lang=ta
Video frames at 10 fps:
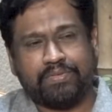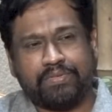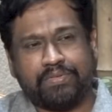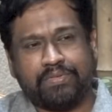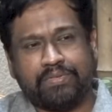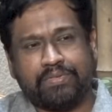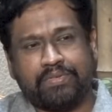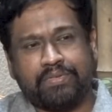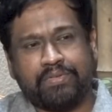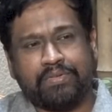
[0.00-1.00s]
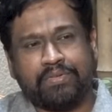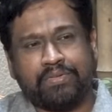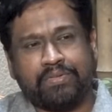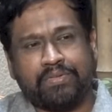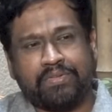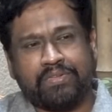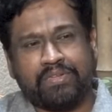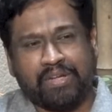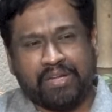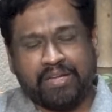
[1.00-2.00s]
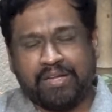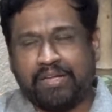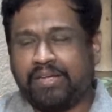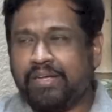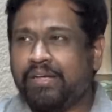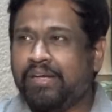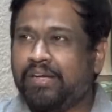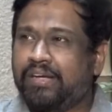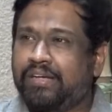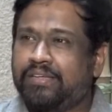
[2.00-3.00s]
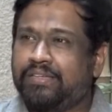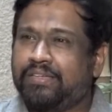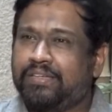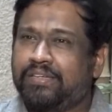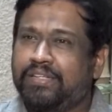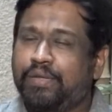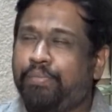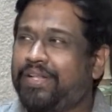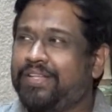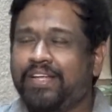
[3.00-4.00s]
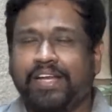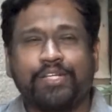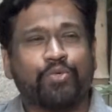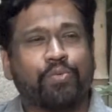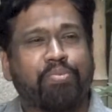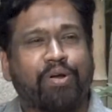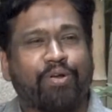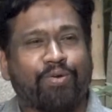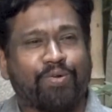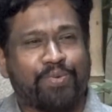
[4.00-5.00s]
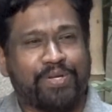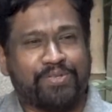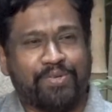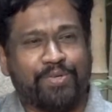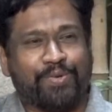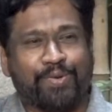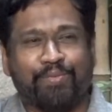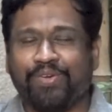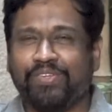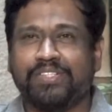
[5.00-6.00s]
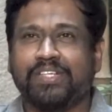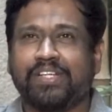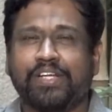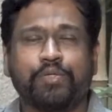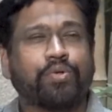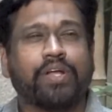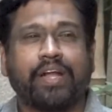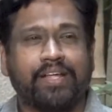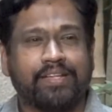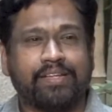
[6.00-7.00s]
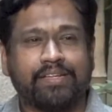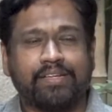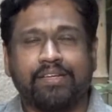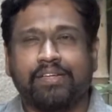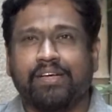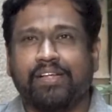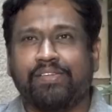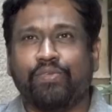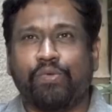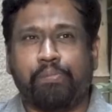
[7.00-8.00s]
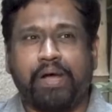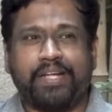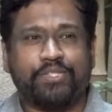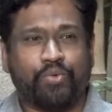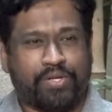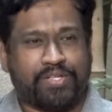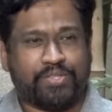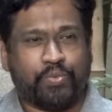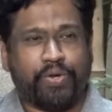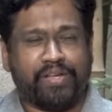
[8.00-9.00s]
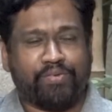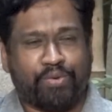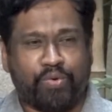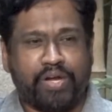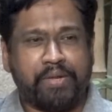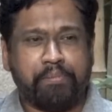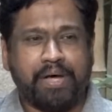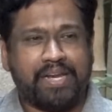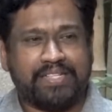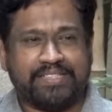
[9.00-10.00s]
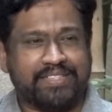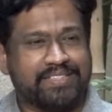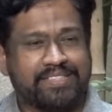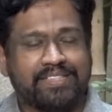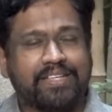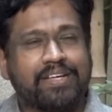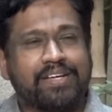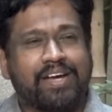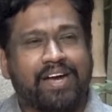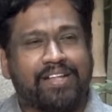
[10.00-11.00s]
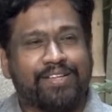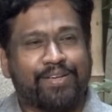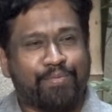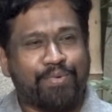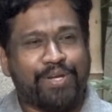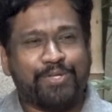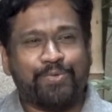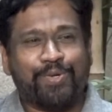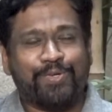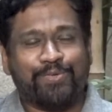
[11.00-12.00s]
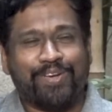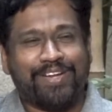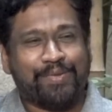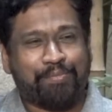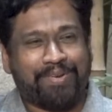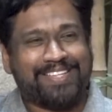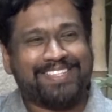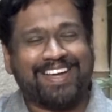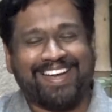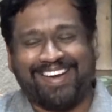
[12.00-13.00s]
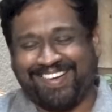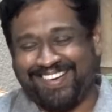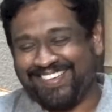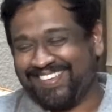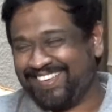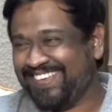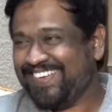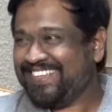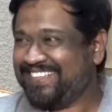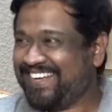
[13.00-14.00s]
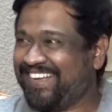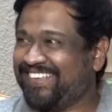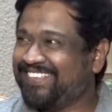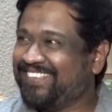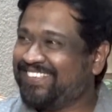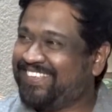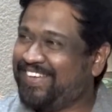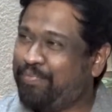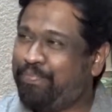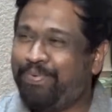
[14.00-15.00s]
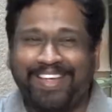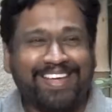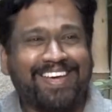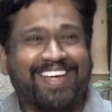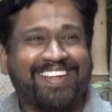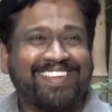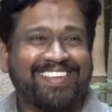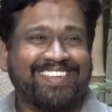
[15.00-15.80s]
நீங்கள் கேட்ட நீங்கள் பார்த்த உங்களை நீங்கள் ரசித்த ரூம் இருங்க இந்த படத்துக்கு ரீஷூட் பண்ணுறோம் அப்படின்னு சொல்லிட்டு ஒரு ரூமர் வந்துச்சு அது ரீஷூட் கிடையாது அது வந்து ஒரு பேட்ச் ஒர்க் ஷூட்டிங் ஒரு ஒன் டே பேலன்ஸ் இருந்துச்சு அது ரொம்ப ரீஷூட்டுன்னு சொல்லி அது பெருசாகிட்டாங்க அது சரி அது எப்படி எங்கேருந்து